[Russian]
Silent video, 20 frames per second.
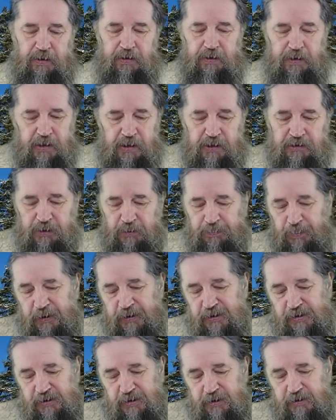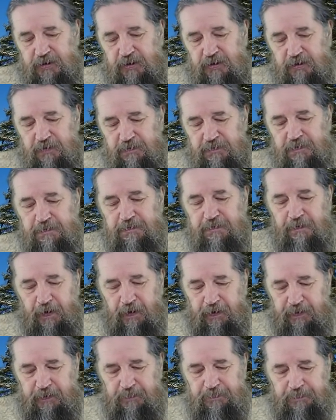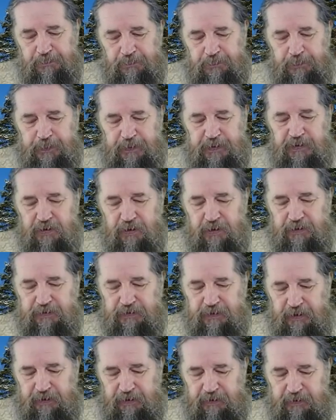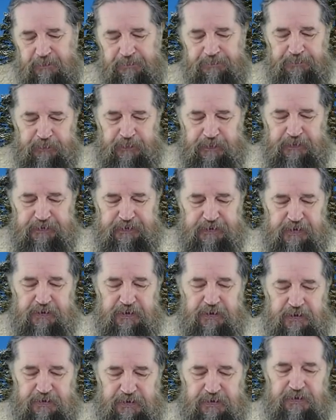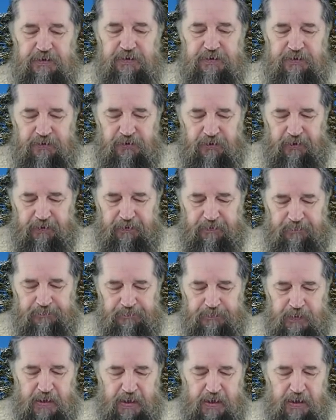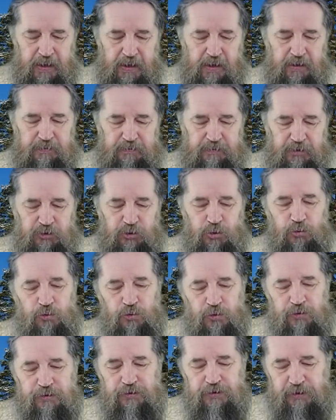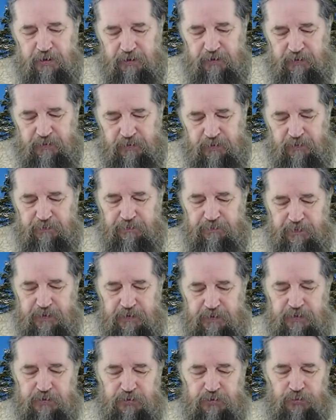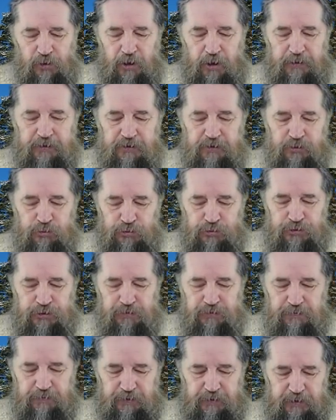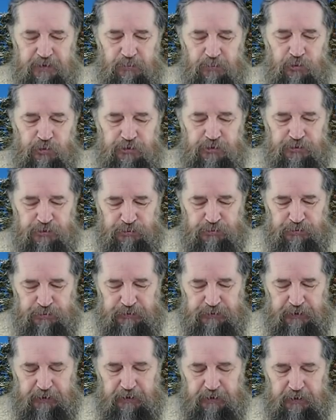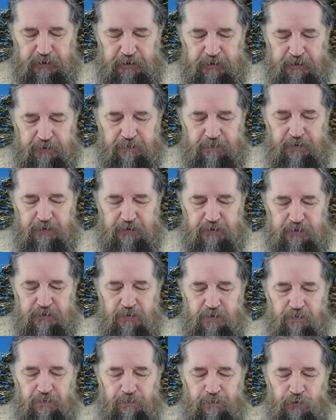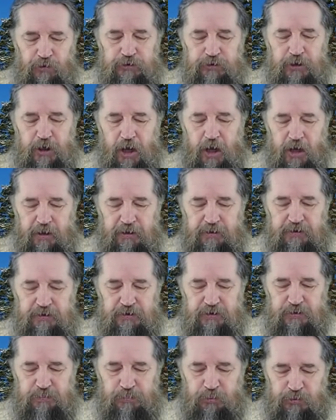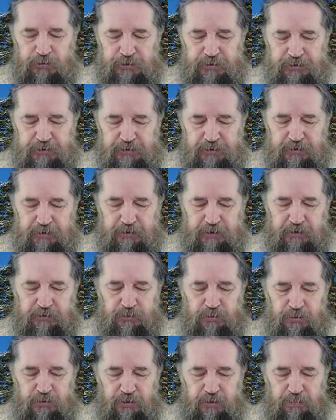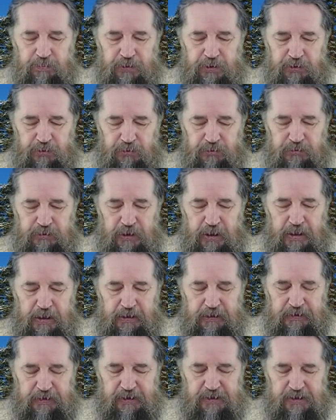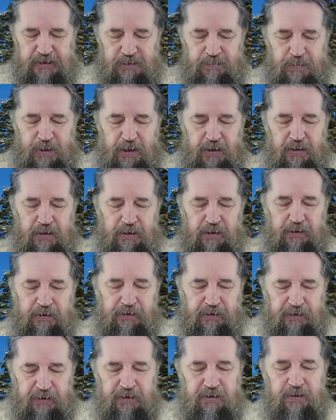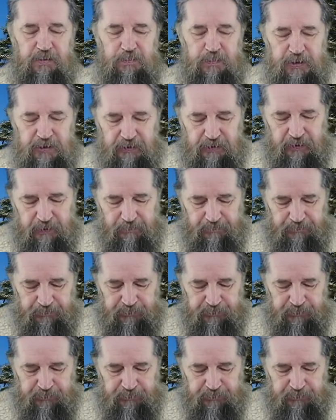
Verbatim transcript: «И это происходило в Вифаре при Иордане, где крестил Иоанн. На другой день видит Иоанн идущего к нему Иисуса и говорит, «Вот агнец Божий, который берет на себя грех мира.